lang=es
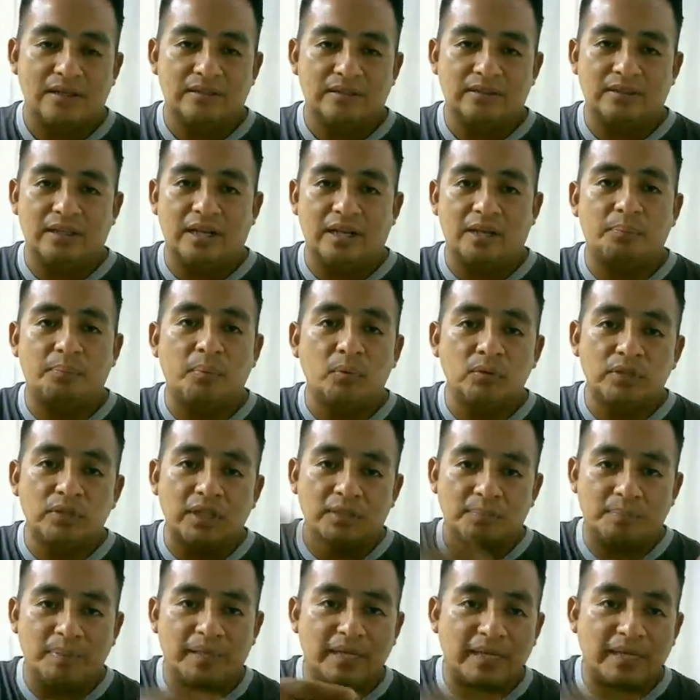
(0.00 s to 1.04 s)
de las
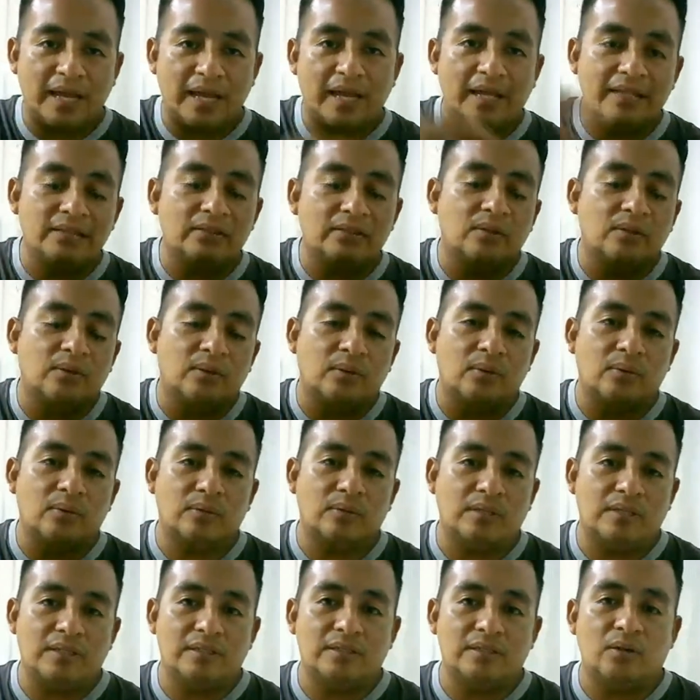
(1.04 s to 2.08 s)
puntas picando,
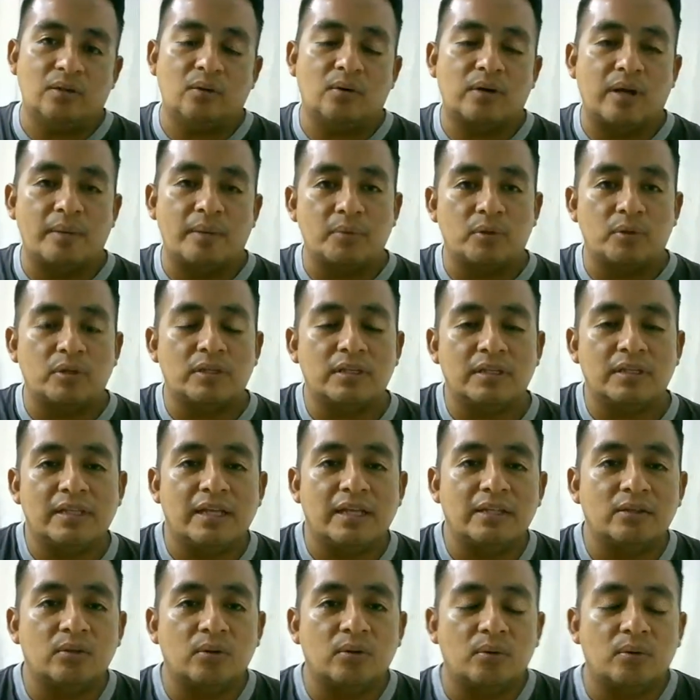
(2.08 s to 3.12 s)
de, de los camiones
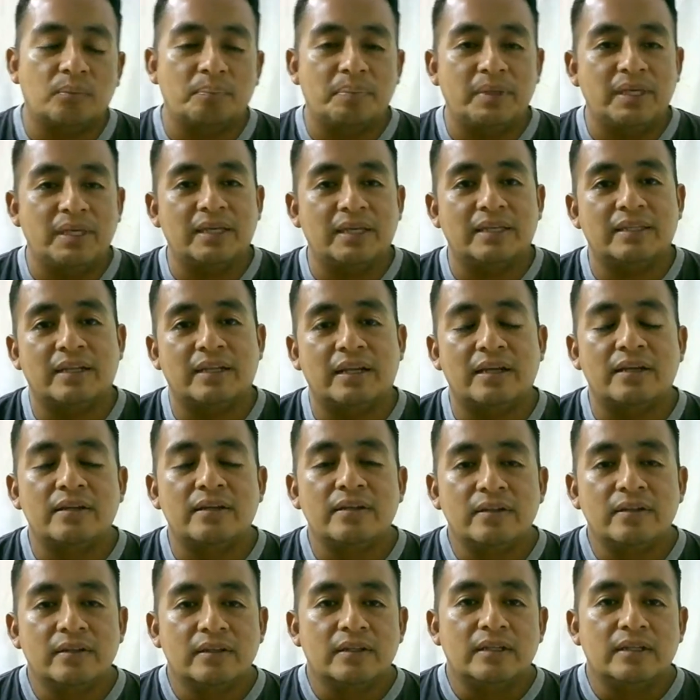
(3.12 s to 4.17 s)
llenando piedra.
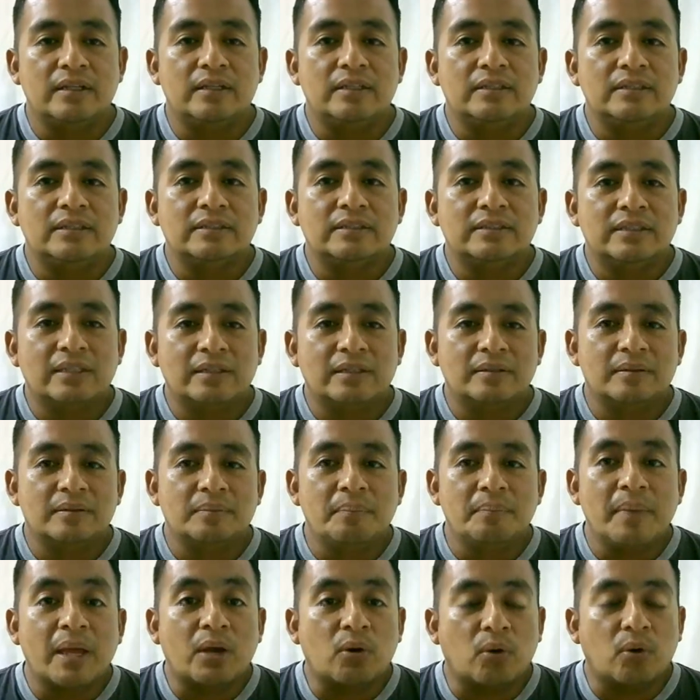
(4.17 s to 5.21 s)

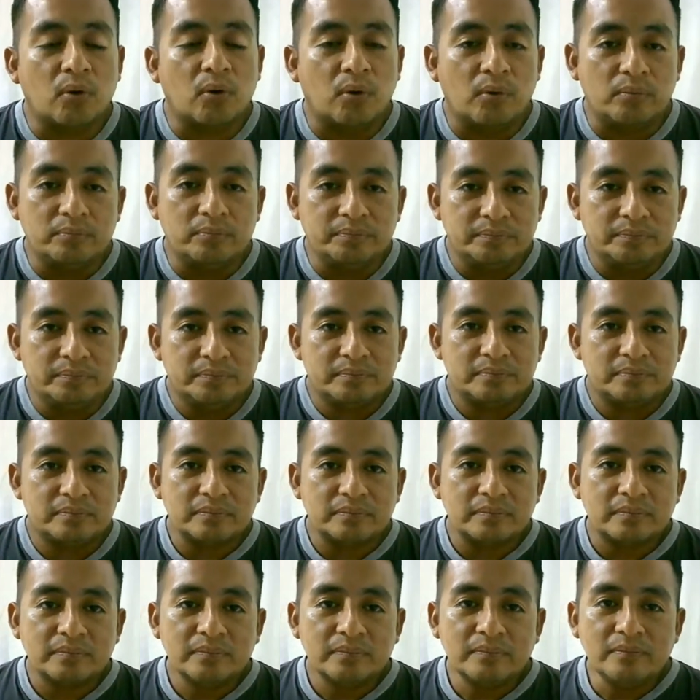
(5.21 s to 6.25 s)
Mejoró.
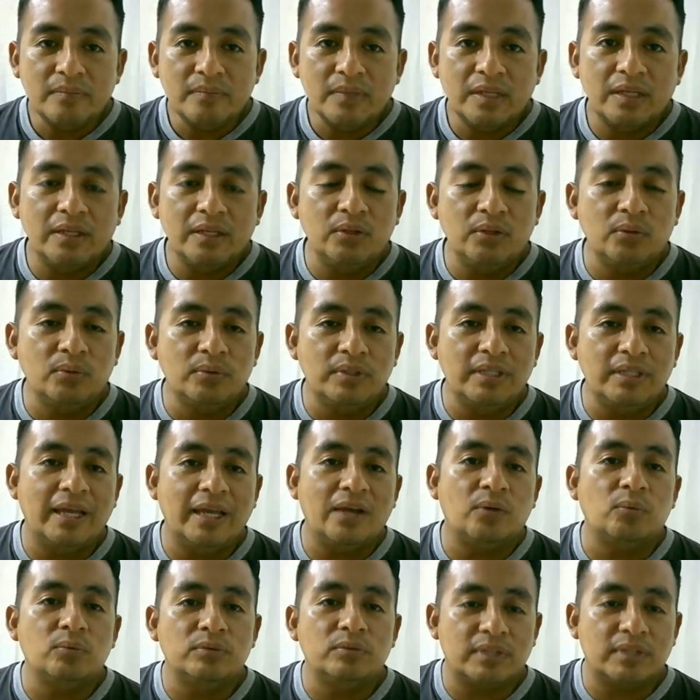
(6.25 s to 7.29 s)
Y un día
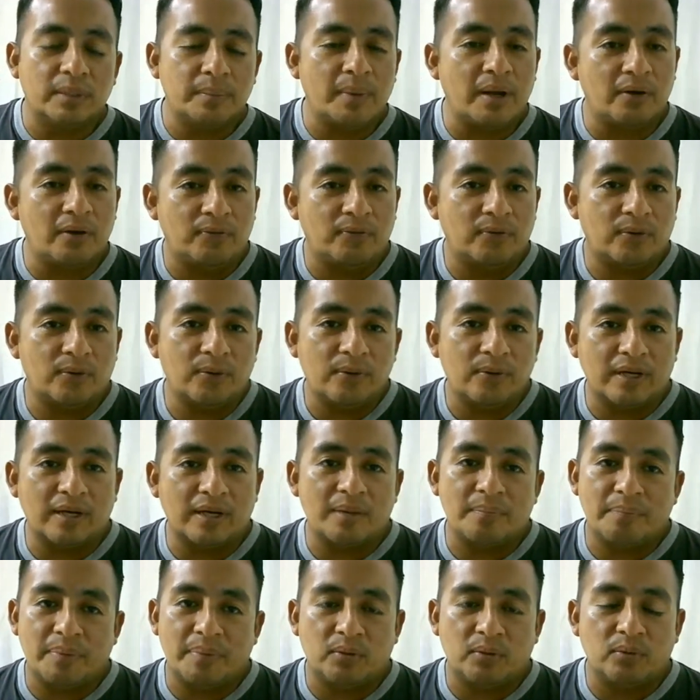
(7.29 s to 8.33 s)
en un semáforo, acá
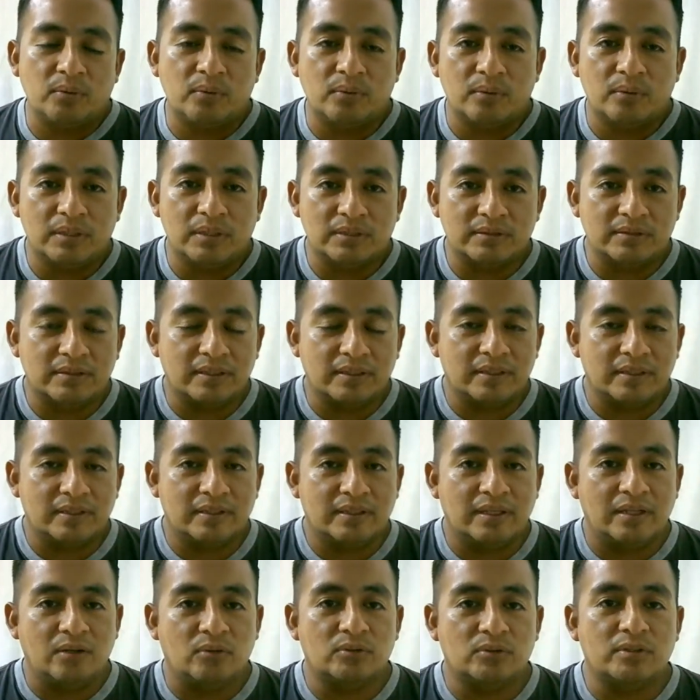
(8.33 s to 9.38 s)
en Perú,
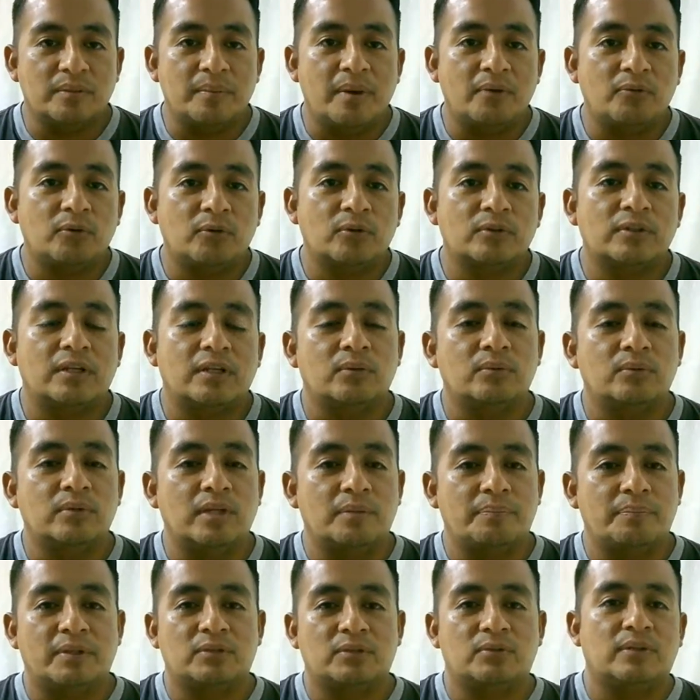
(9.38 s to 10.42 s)
este, en los semáforos
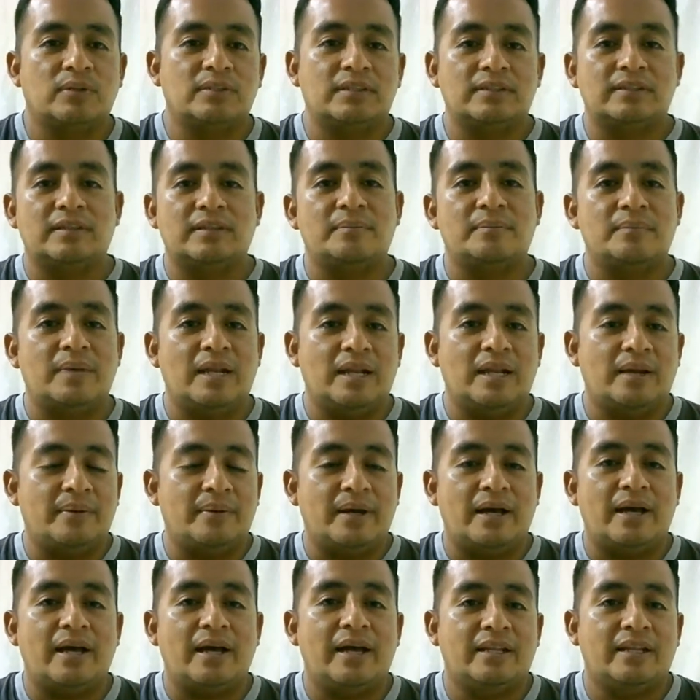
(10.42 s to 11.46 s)
algunas personas hacen
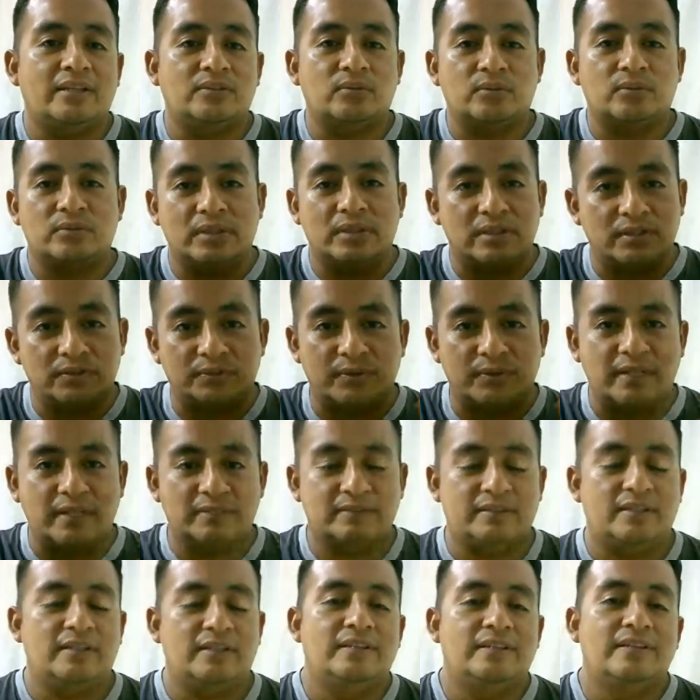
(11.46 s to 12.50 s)
malabares o se
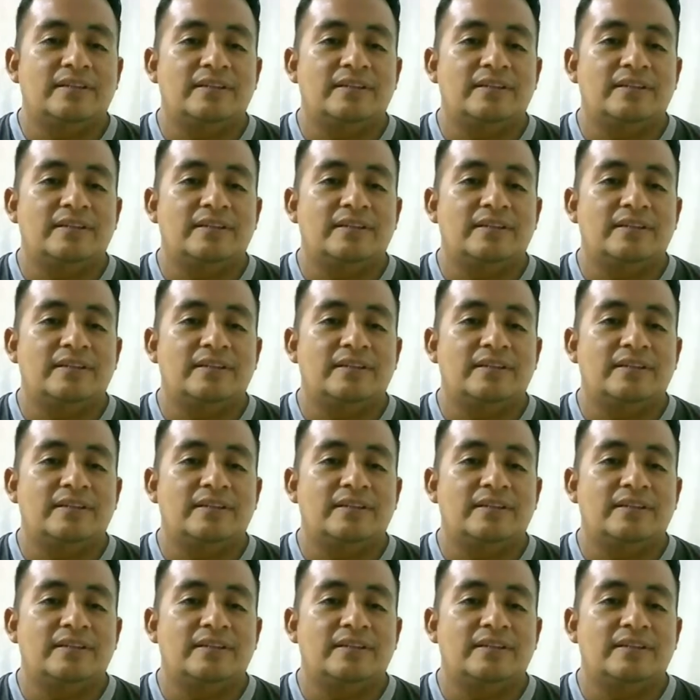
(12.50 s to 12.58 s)
disfrazan.